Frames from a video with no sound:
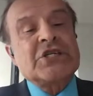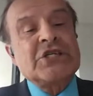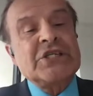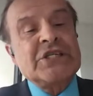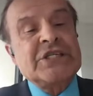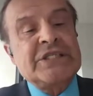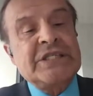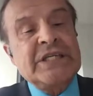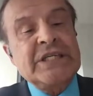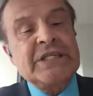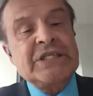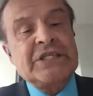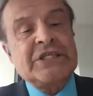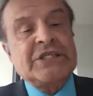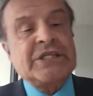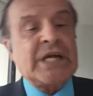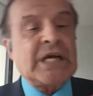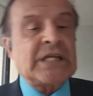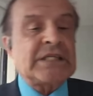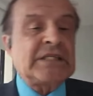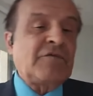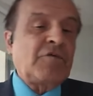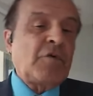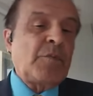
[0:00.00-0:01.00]

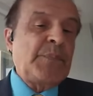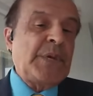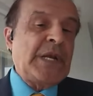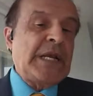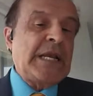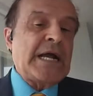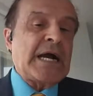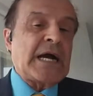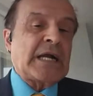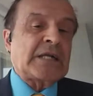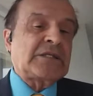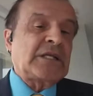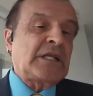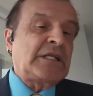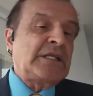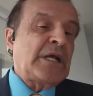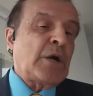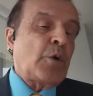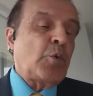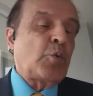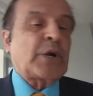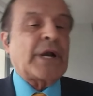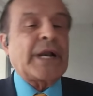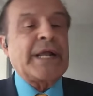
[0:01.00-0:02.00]
61 миллиарда
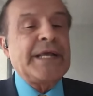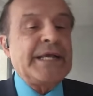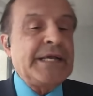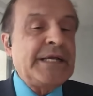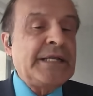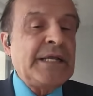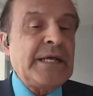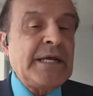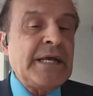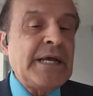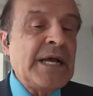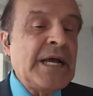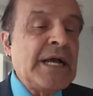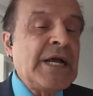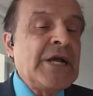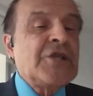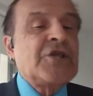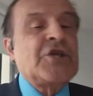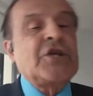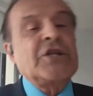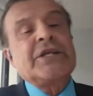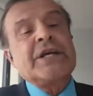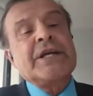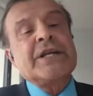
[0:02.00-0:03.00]
для Украины,
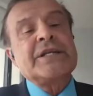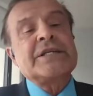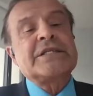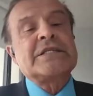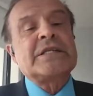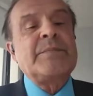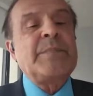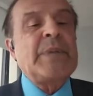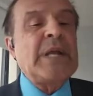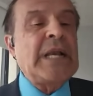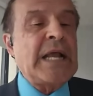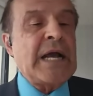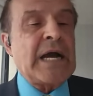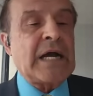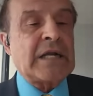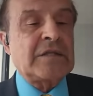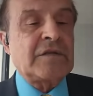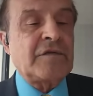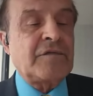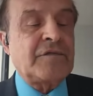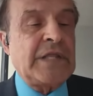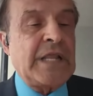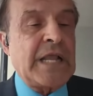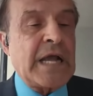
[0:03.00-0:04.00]
14
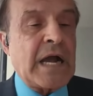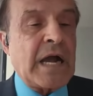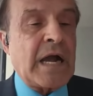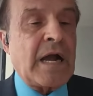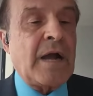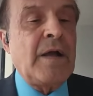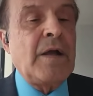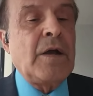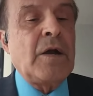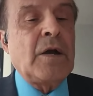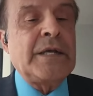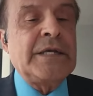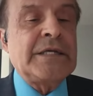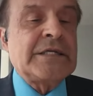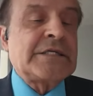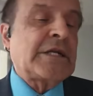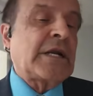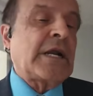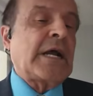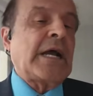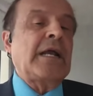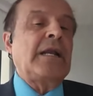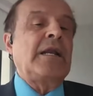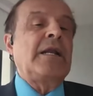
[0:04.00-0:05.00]
миллиардов для
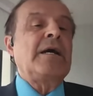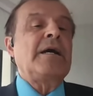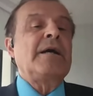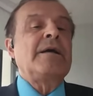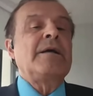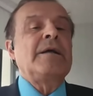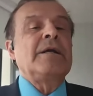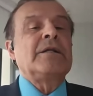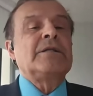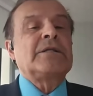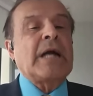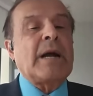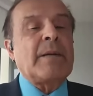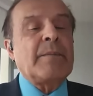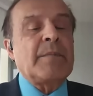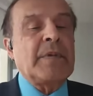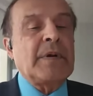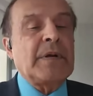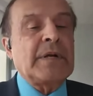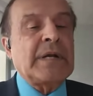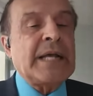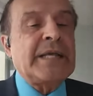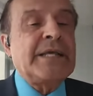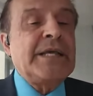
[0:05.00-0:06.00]
Израиля, там
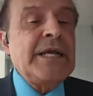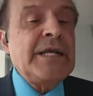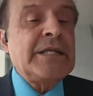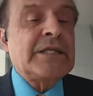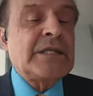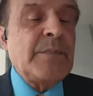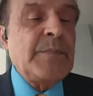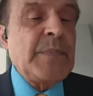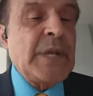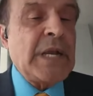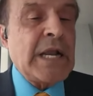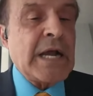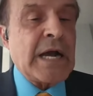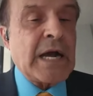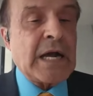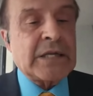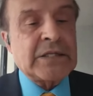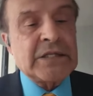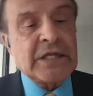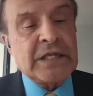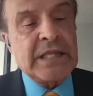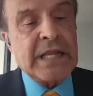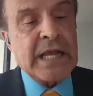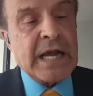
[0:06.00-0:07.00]
какие-то
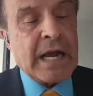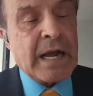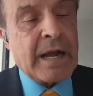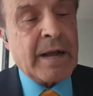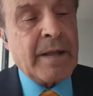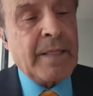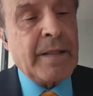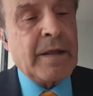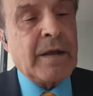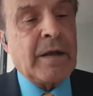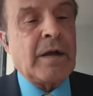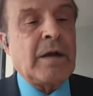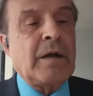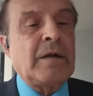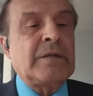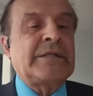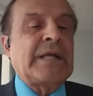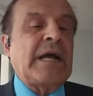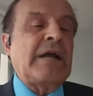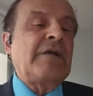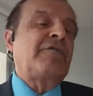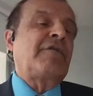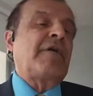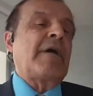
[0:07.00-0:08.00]
миллиарды для э,
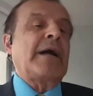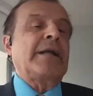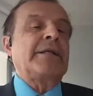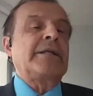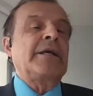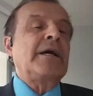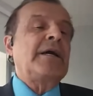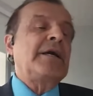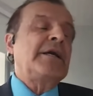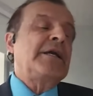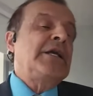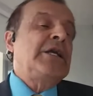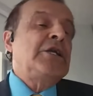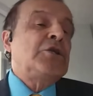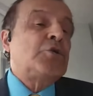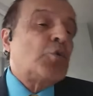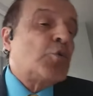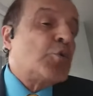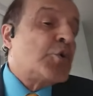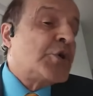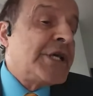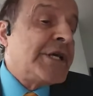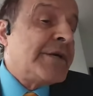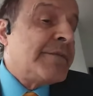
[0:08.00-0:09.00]
Тайваня и
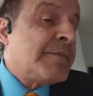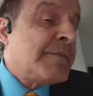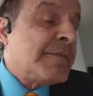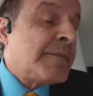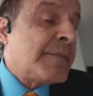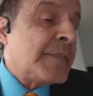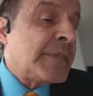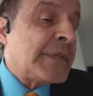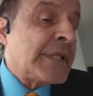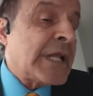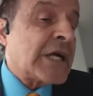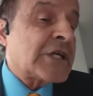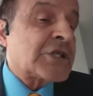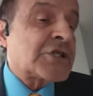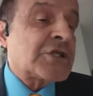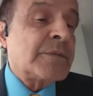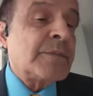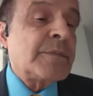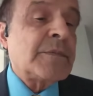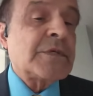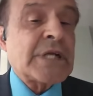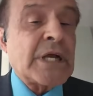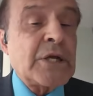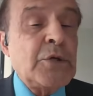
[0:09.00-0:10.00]
другим
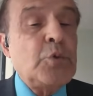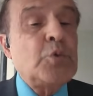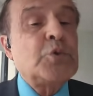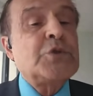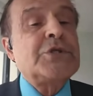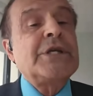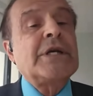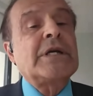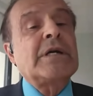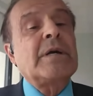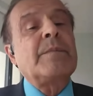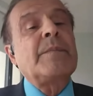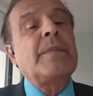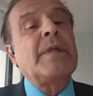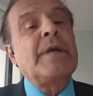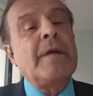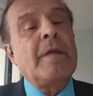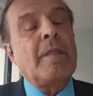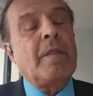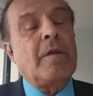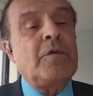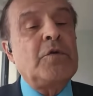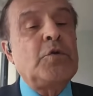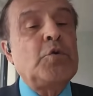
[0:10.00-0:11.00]
нашим союзникам
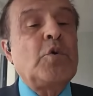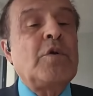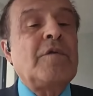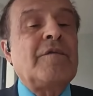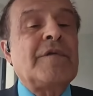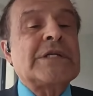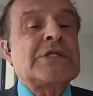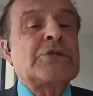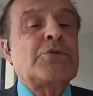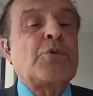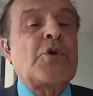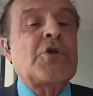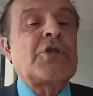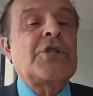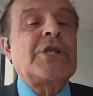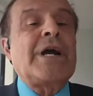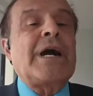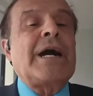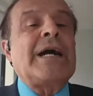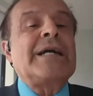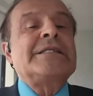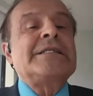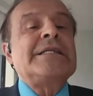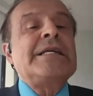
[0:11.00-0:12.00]
э, Юго-Восточной
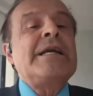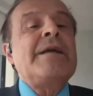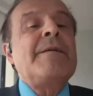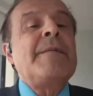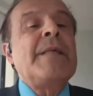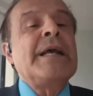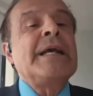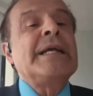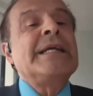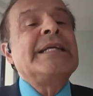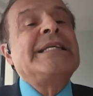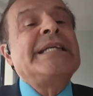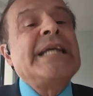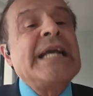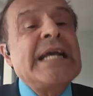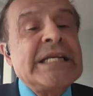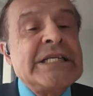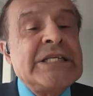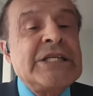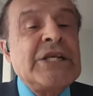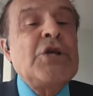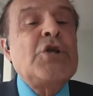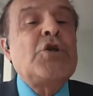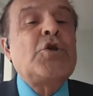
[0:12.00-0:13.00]
Азии,
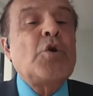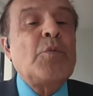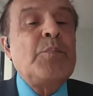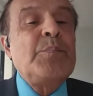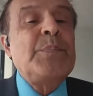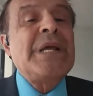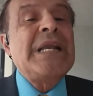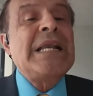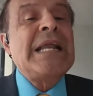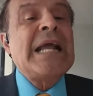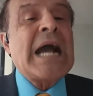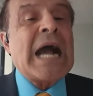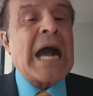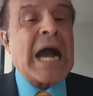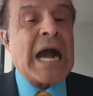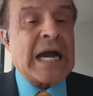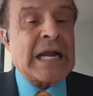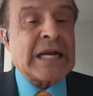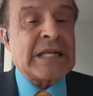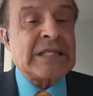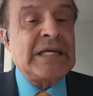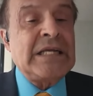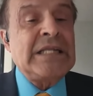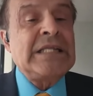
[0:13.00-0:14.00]
есть еще
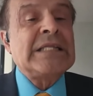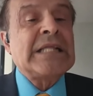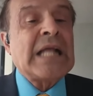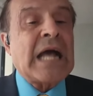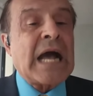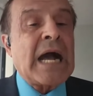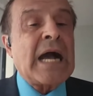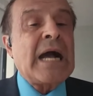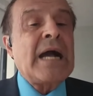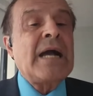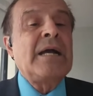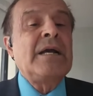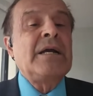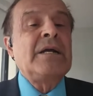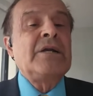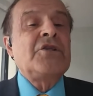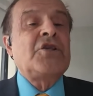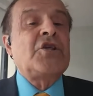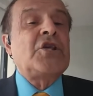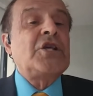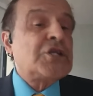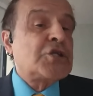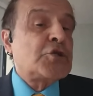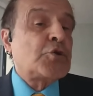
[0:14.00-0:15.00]
миллиарды на
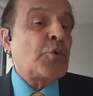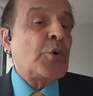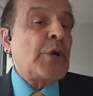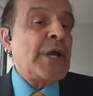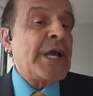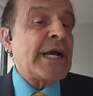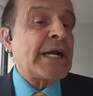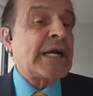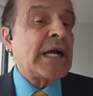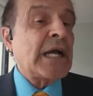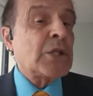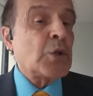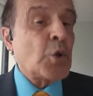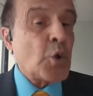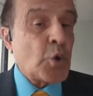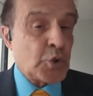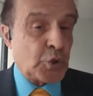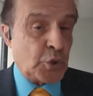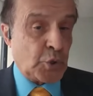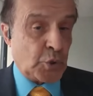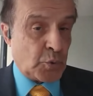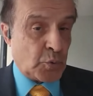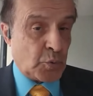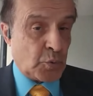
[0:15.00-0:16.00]
чистую
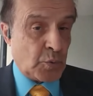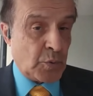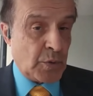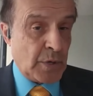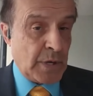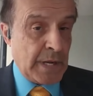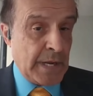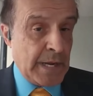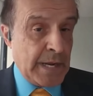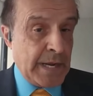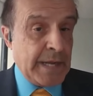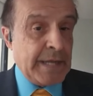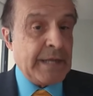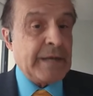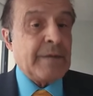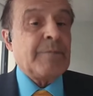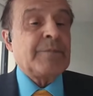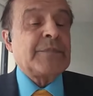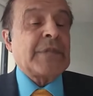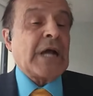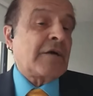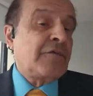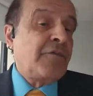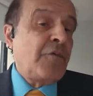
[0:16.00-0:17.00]
экологию.
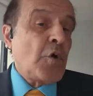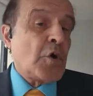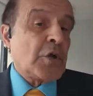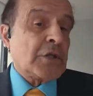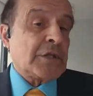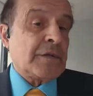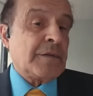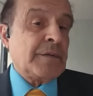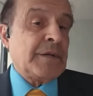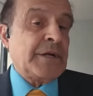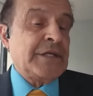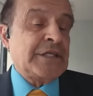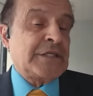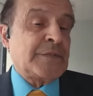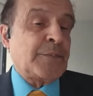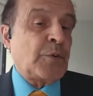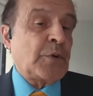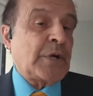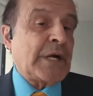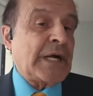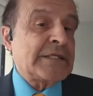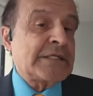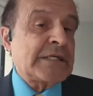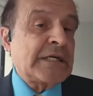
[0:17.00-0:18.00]
Так вот,
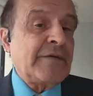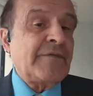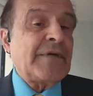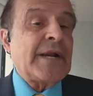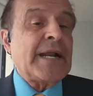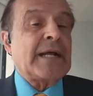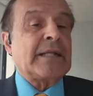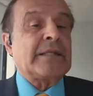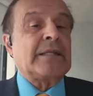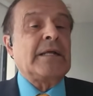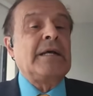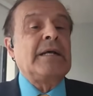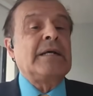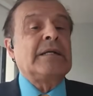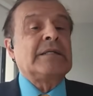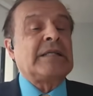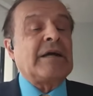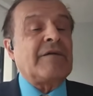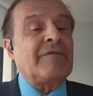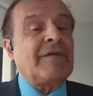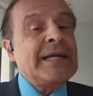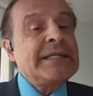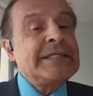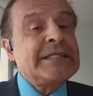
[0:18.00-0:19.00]
республиканцы говорят,
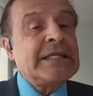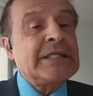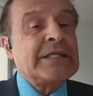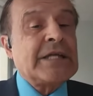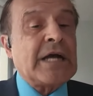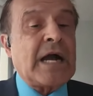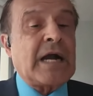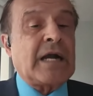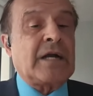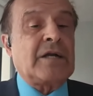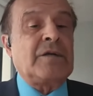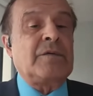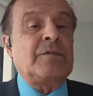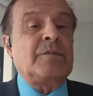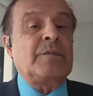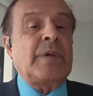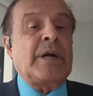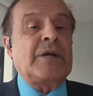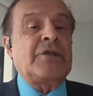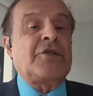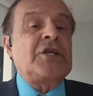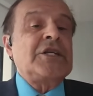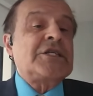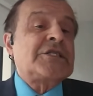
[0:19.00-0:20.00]
давайте так,
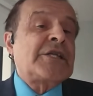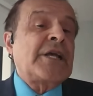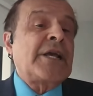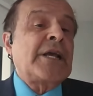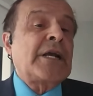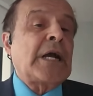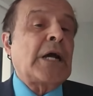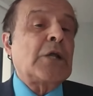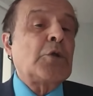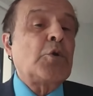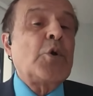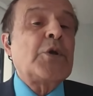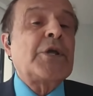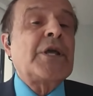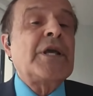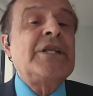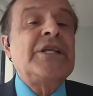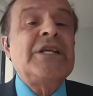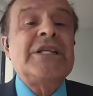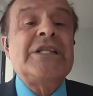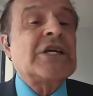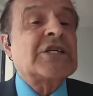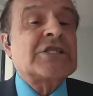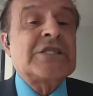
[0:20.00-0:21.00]
чистая экология
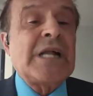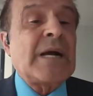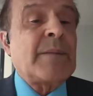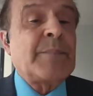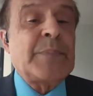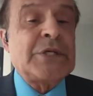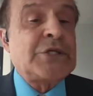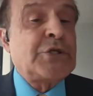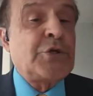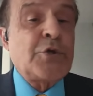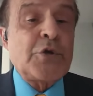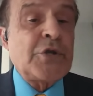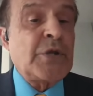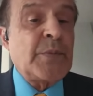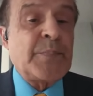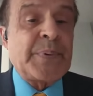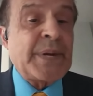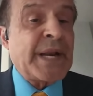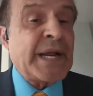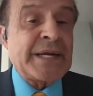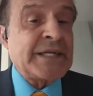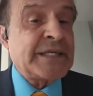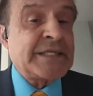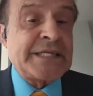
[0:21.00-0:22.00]
не должна быть сегодня
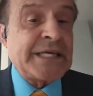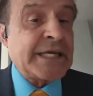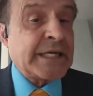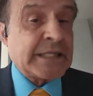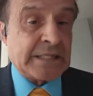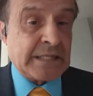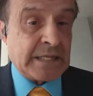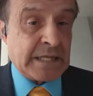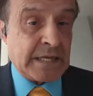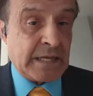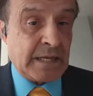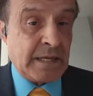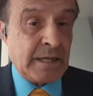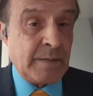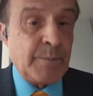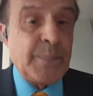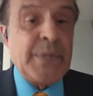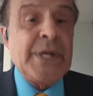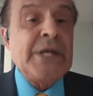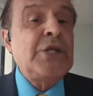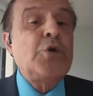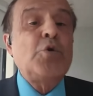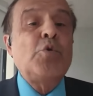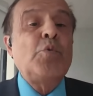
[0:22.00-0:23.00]
приоритетной.
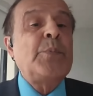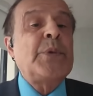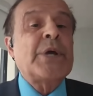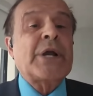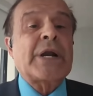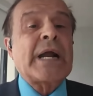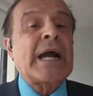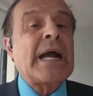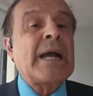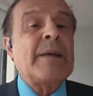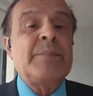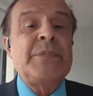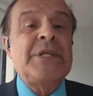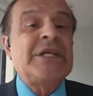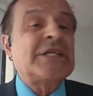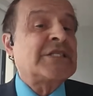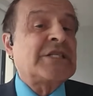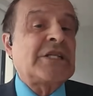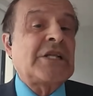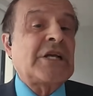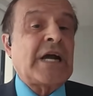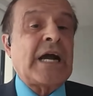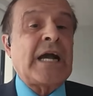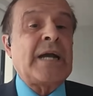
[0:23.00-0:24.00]
Мы не умираем, не
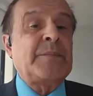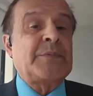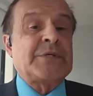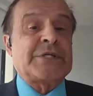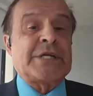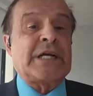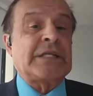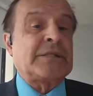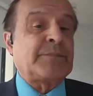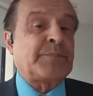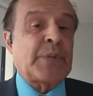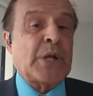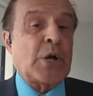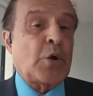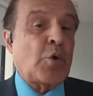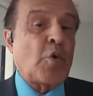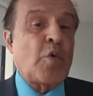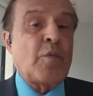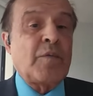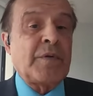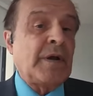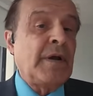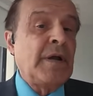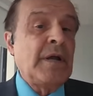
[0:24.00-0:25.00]
задыхаемся от
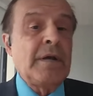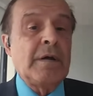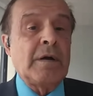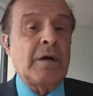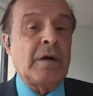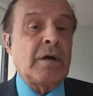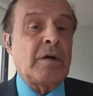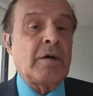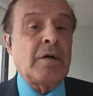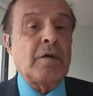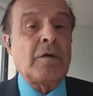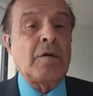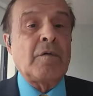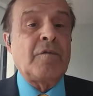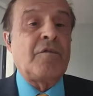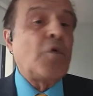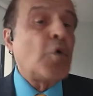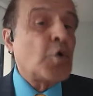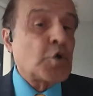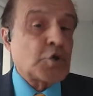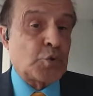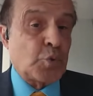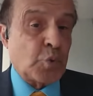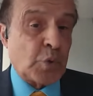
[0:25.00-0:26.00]
плохого э,
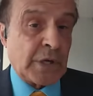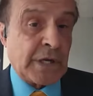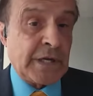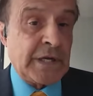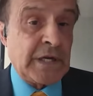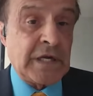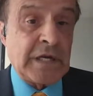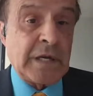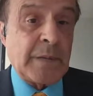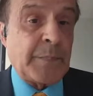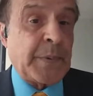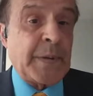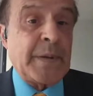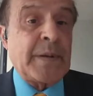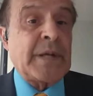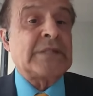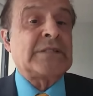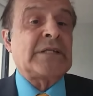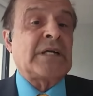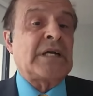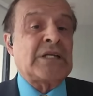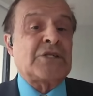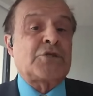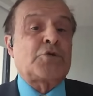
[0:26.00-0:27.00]
воздуха или, например,
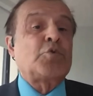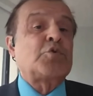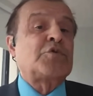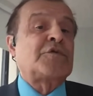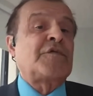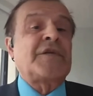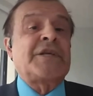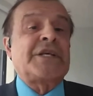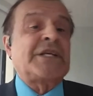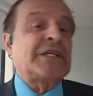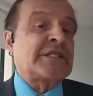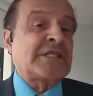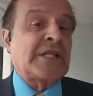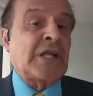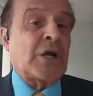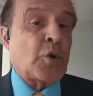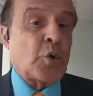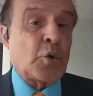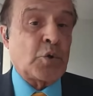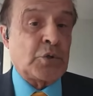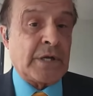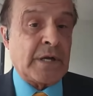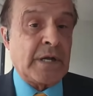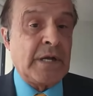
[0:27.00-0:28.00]
от отсутствия
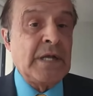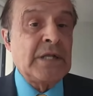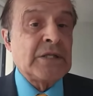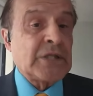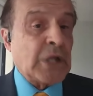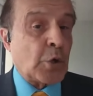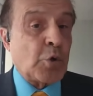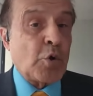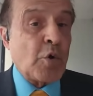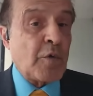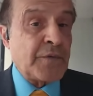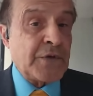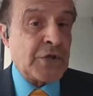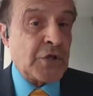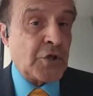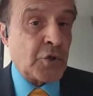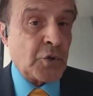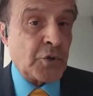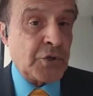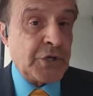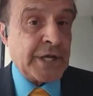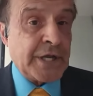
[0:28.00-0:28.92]
кислорода. Такого еще